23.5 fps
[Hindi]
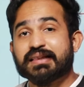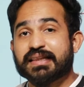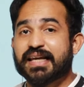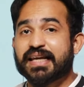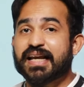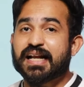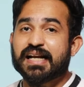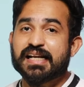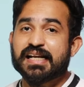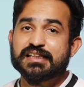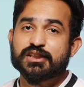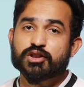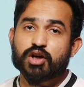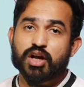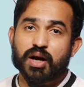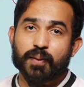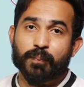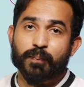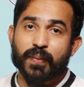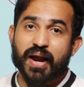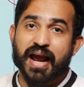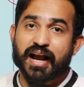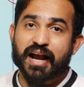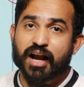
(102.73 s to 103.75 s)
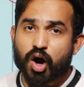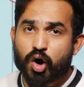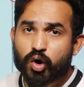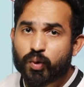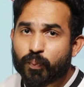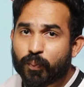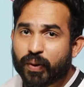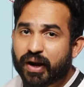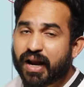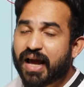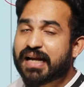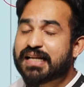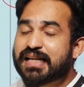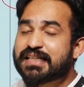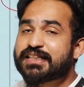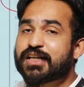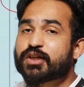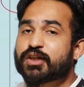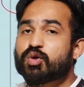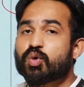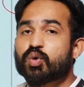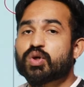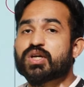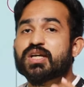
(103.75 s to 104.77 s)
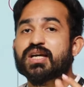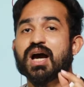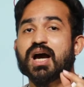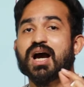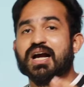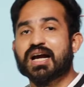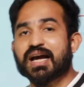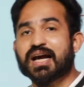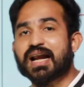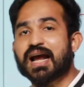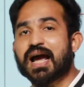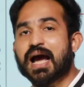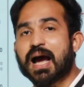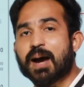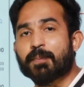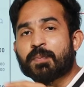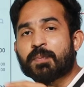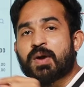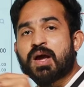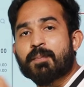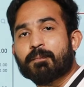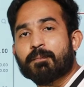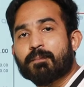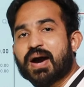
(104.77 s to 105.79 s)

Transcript: देख लीजिए और अपना अकाउंट बना लीजिए क्योंकि अगर आप